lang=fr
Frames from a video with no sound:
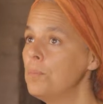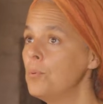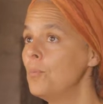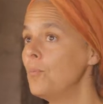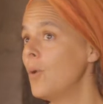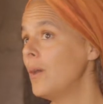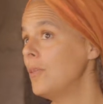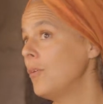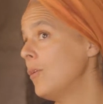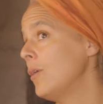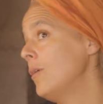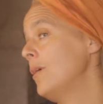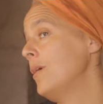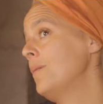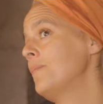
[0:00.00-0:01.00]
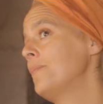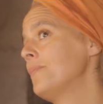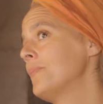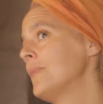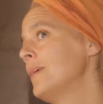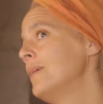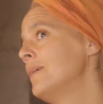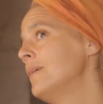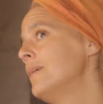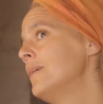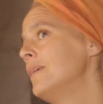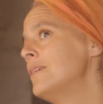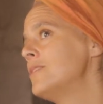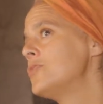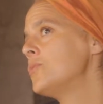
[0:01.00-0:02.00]
pour moi, dans la
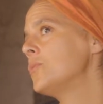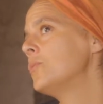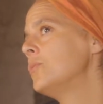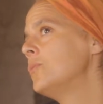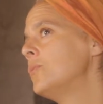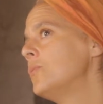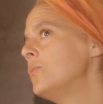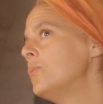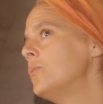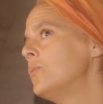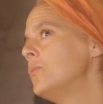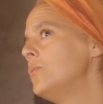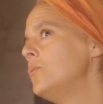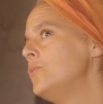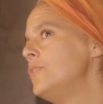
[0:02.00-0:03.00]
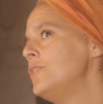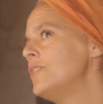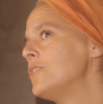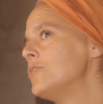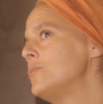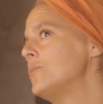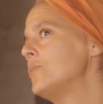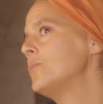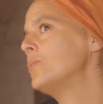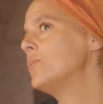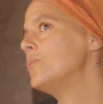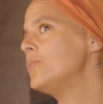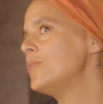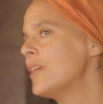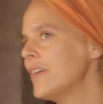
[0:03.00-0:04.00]
question de l'utilisation,
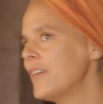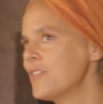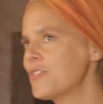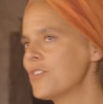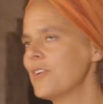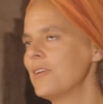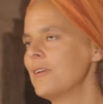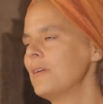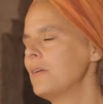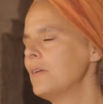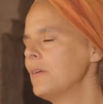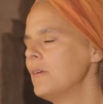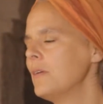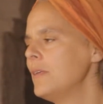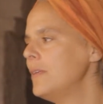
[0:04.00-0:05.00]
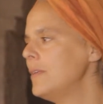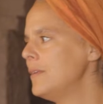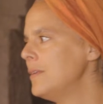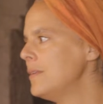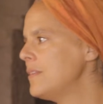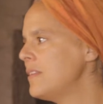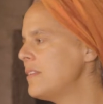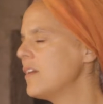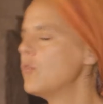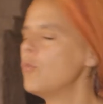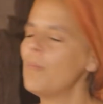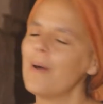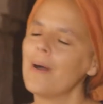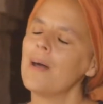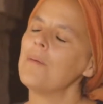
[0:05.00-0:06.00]
l'usage, c'est
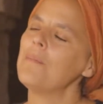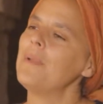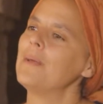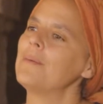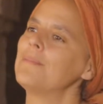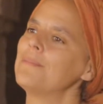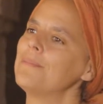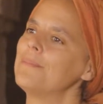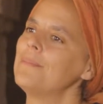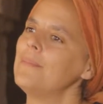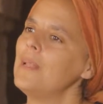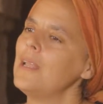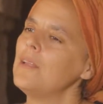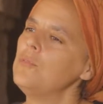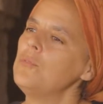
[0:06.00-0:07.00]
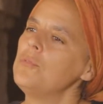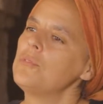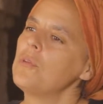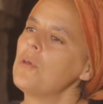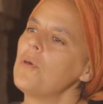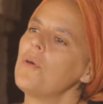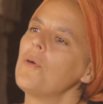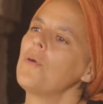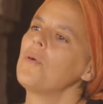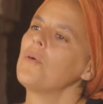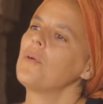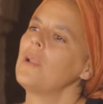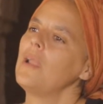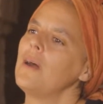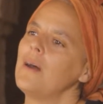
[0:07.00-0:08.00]
incomparable. La
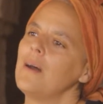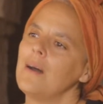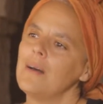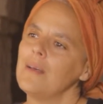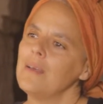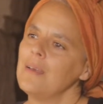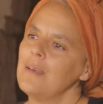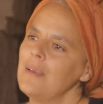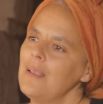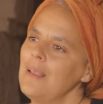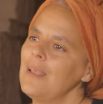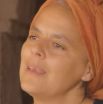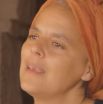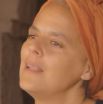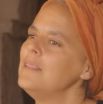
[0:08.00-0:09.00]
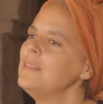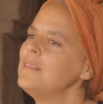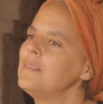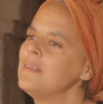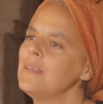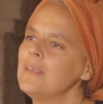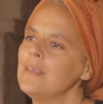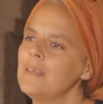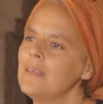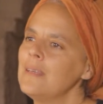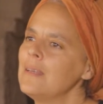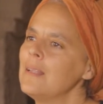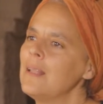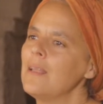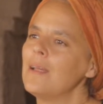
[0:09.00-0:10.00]
douceur, la, la
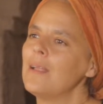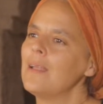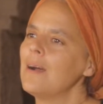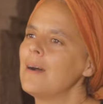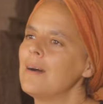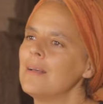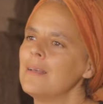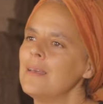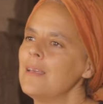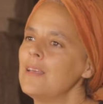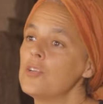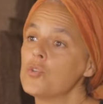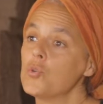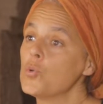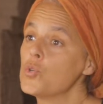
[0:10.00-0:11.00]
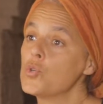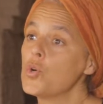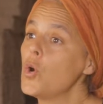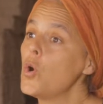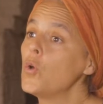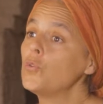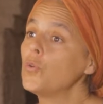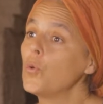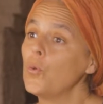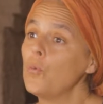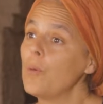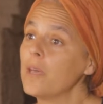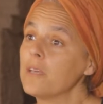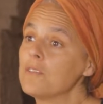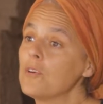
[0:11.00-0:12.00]
qualité, la, la... Je, rentre
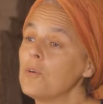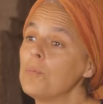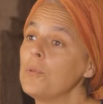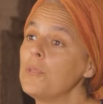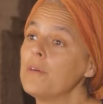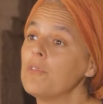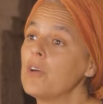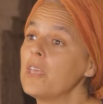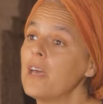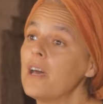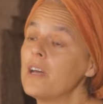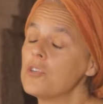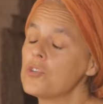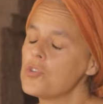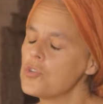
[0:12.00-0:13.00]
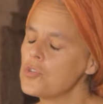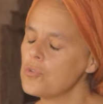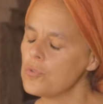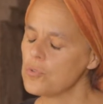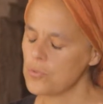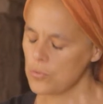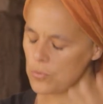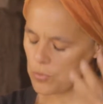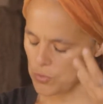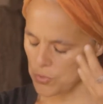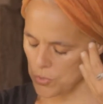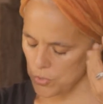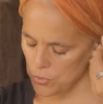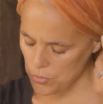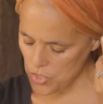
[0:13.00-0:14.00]
par exemple d'un voyage, je,
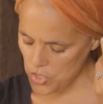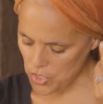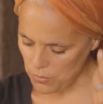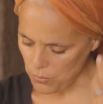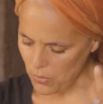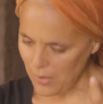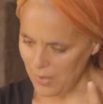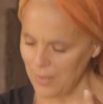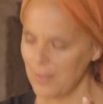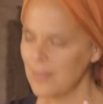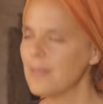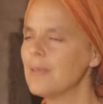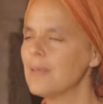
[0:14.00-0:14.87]
je, suis chez moi,